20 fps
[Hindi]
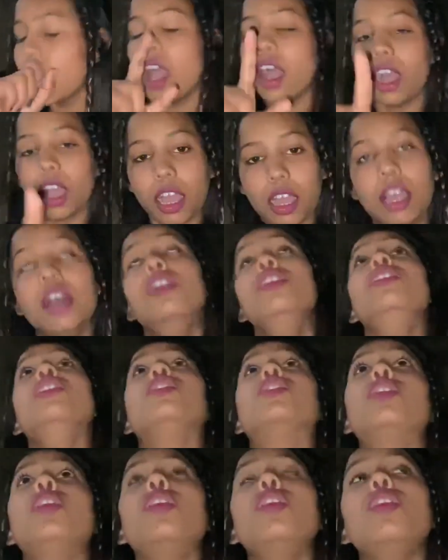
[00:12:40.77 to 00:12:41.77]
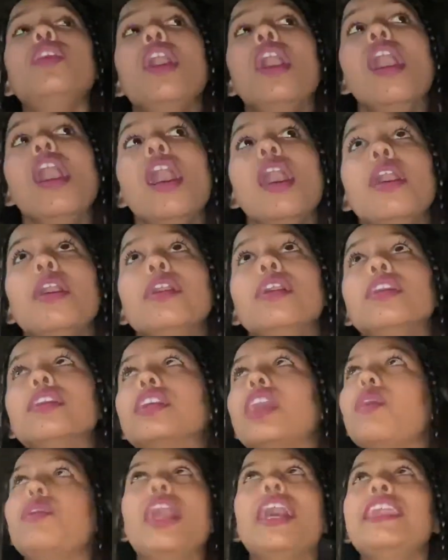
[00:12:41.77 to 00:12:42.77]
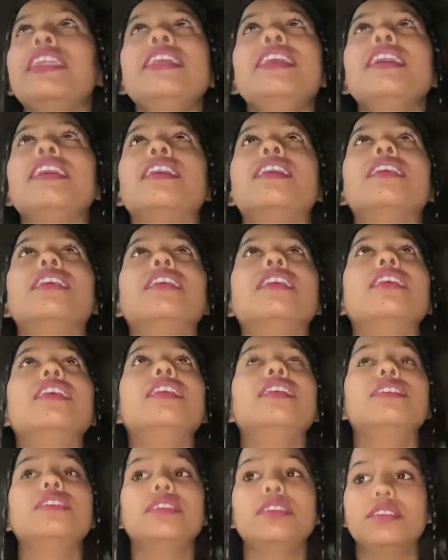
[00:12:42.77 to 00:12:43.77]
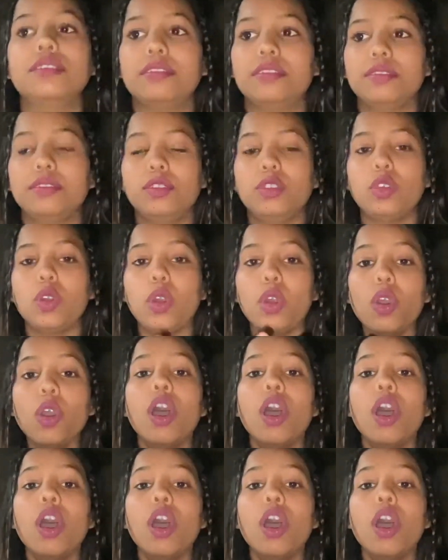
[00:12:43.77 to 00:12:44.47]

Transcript: हाँ तो क्या लाइट नहीं है लाइट नहीं तो